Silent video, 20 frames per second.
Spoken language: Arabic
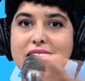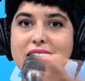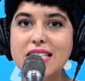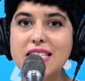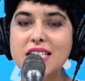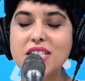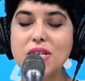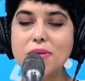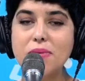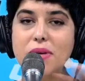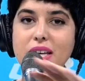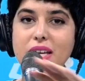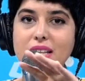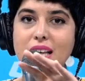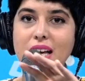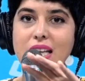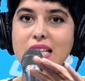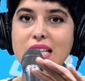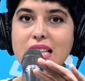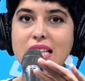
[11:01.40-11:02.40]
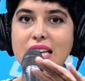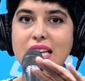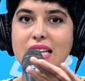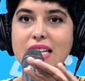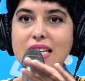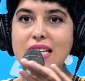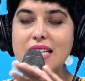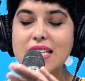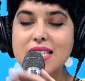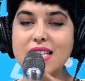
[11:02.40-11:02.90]
التاكسي الجماعي يتحدث على
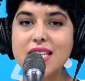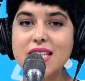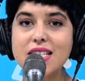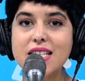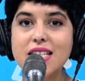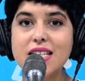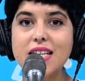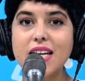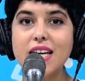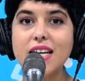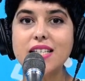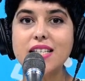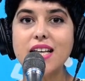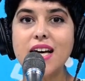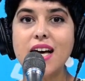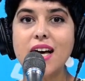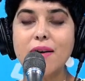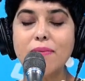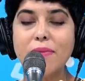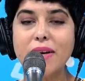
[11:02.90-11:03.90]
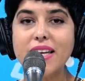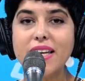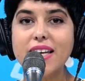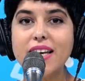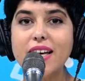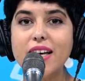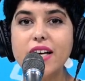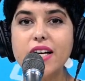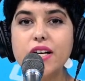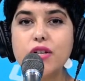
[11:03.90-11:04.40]
التاكسي قطاع
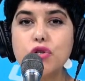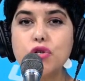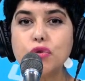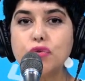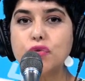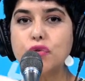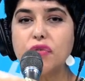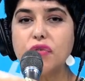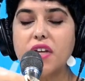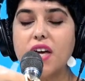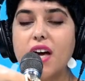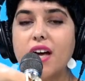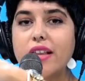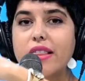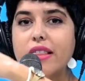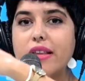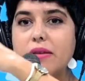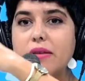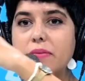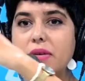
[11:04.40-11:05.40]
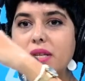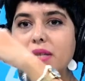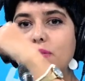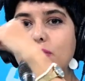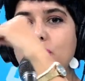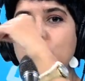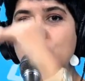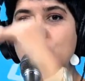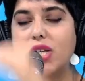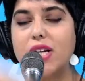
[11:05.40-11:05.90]
معناها نشوفوا في اكثر من
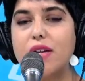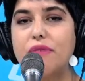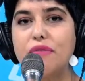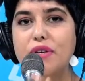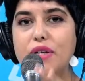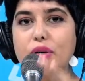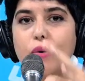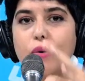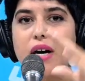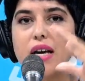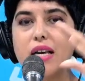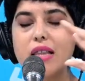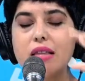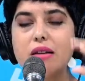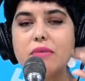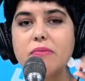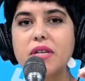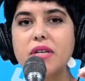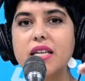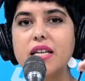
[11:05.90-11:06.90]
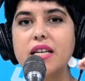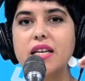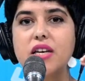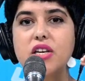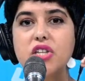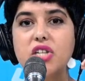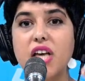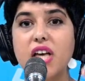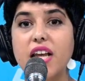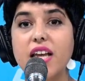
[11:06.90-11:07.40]
مشكله فيه واكثر من
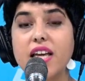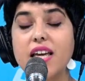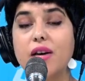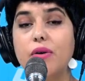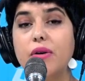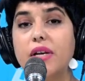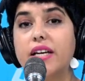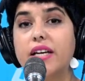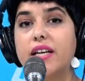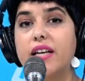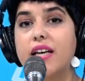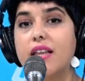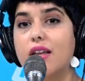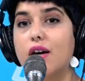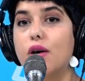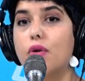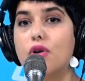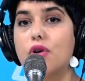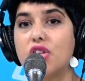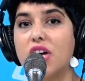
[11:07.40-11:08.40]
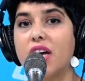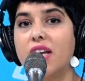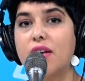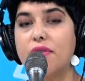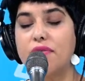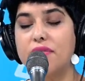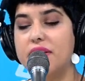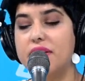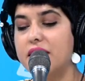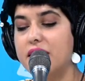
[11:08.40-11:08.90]
اشكاليه ولكن هذا هو عندنا
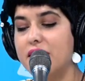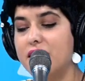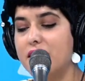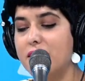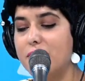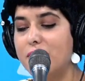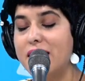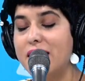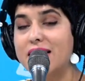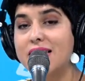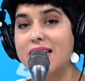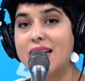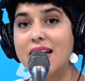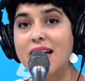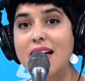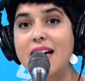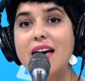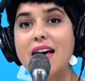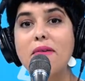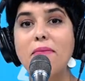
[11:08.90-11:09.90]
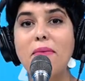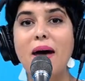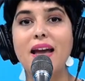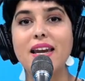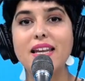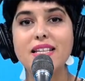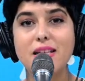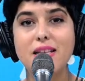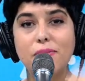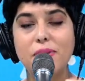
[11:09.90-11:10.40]
في بلادنا مع
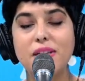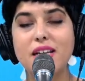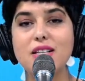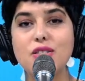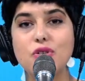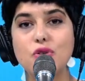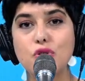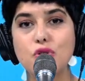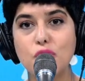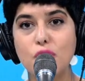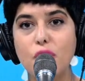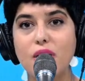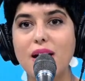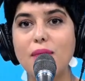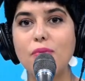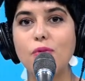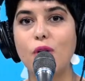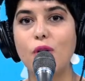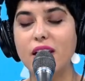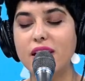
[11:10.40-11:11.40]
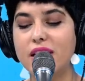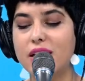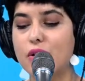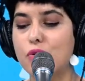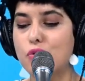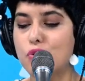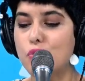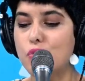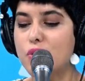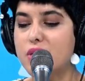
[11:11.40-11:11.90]
ليزابليكاسيون شنو كملوا علينا
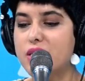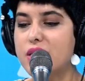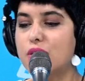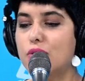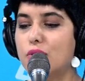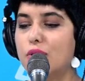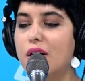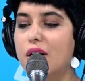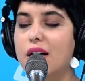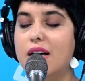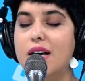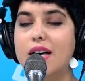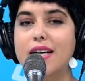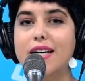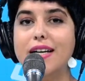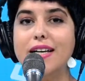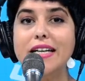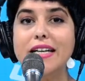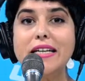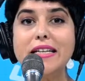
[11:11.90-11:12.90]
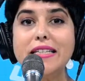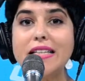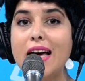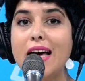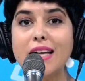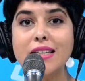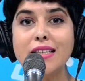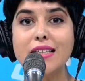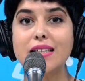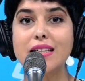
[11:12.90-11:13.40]
وشنو زادوا آه
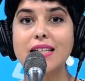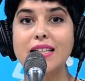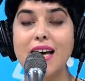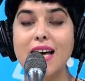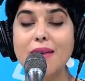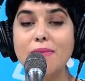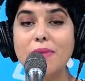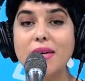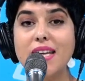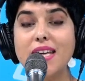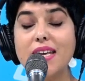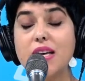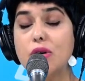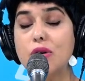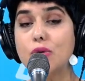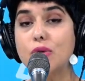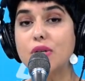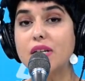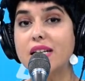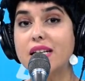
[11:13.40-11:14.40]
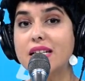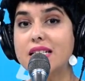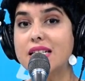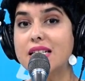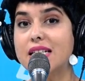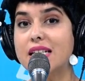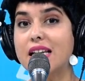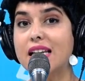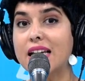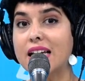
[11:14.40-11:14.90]
تعقدت العمليه
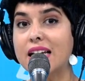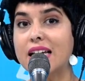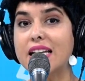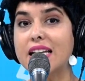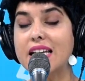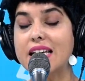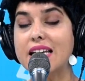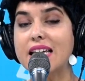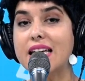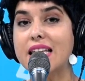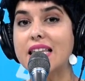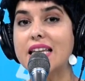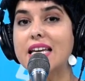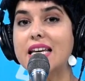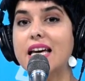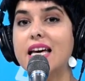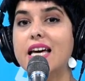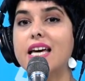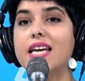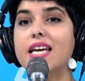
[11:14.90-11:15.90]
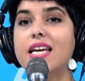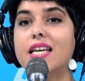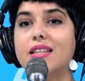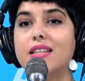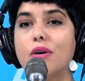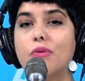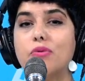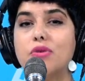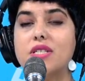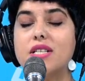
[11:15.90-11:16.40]
والزياده الاخرانيه هذه اكيد
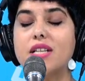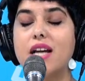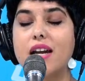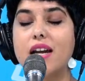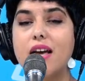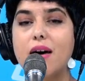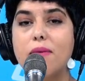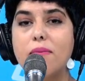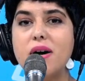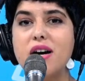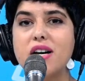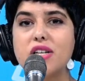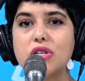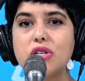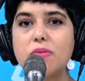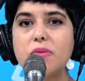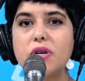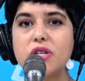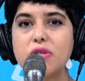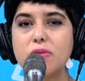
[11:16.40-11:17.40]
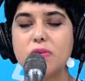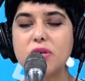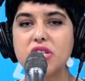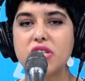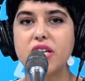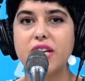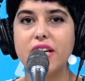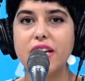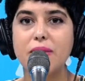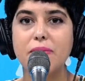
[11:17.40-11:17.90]
تو يصير عليها برشا برشا
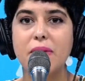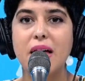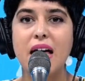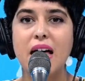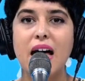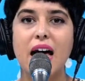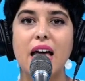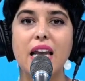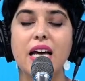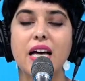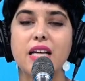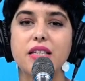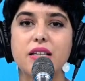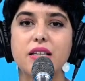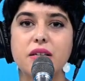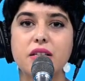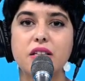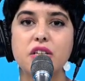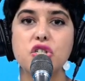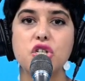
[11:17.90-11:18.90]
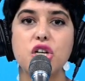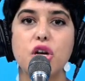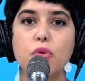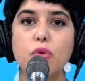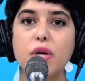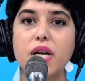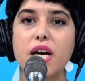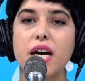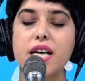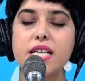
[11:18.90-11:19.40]
برشا كلام على خاطر تنجر
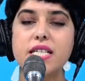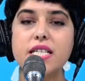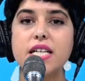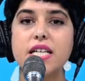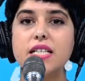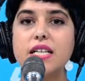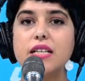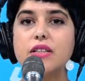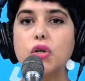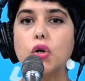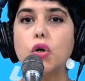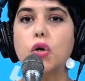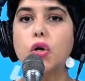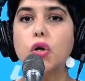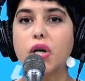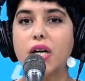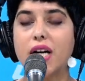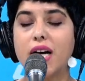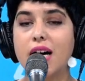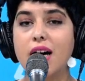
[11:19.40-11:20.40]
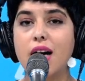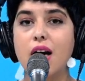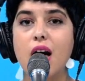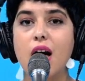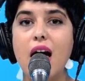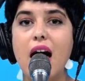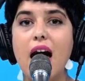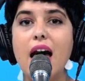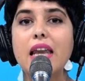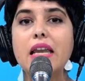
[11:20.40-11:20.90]
وراها زيادات اخرى
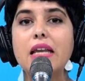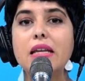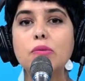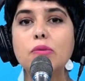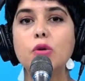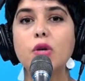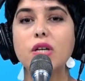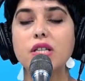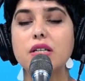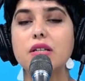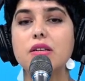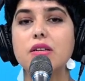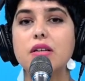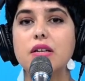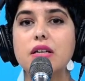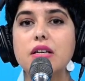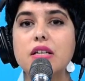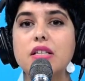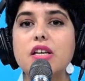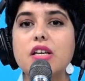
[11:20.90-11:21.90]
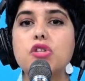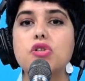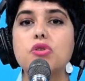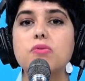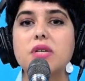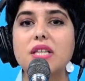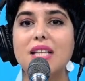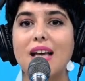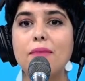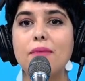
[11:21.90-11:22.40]
هل المواطن
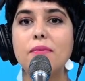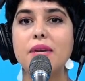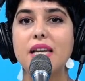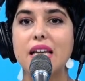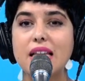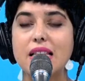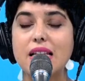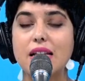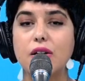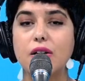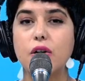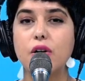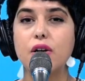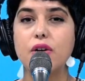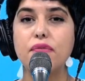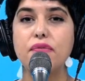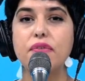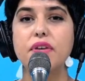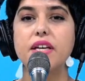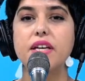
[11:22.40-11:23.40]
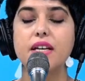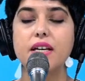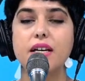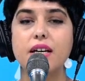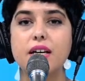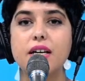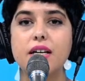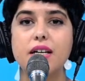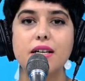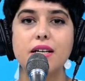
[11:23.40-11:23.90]
ينجم يتحمل هذا الكل في
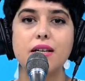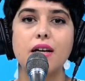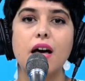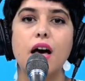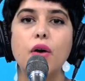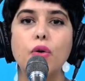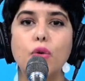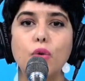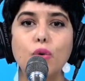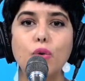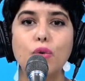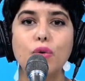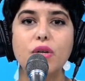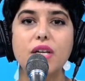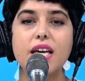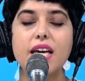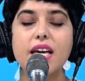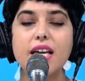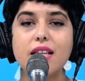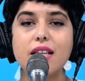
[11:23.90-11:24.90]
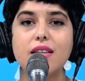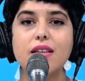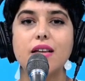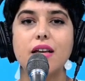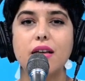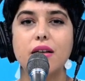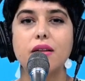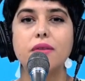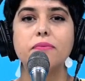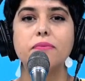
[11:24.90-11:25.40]
آه، خلينا نقولوا نهايه
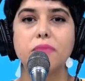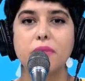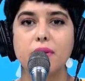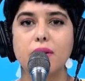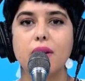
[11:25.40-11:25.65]
آه،